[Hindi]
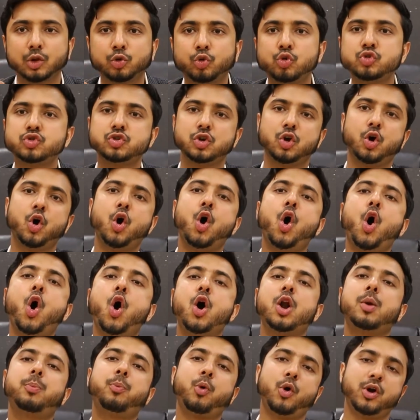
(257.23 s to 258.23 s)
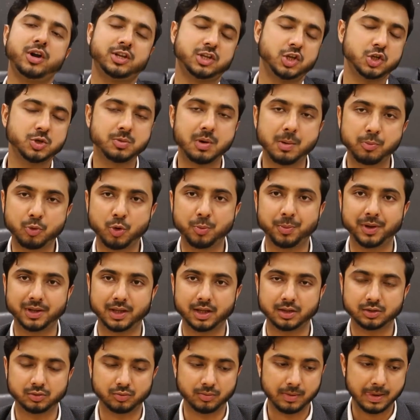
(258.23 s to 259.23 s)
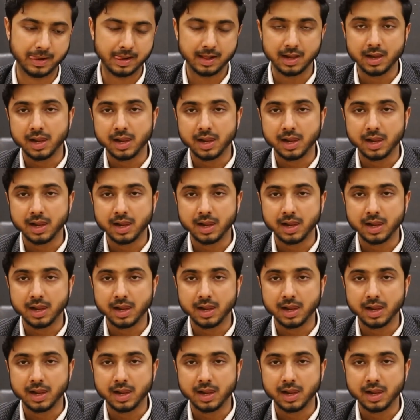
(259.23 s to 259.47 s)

कुछ और पॉइंट्स हैं जो मैं आपको बताता हूँ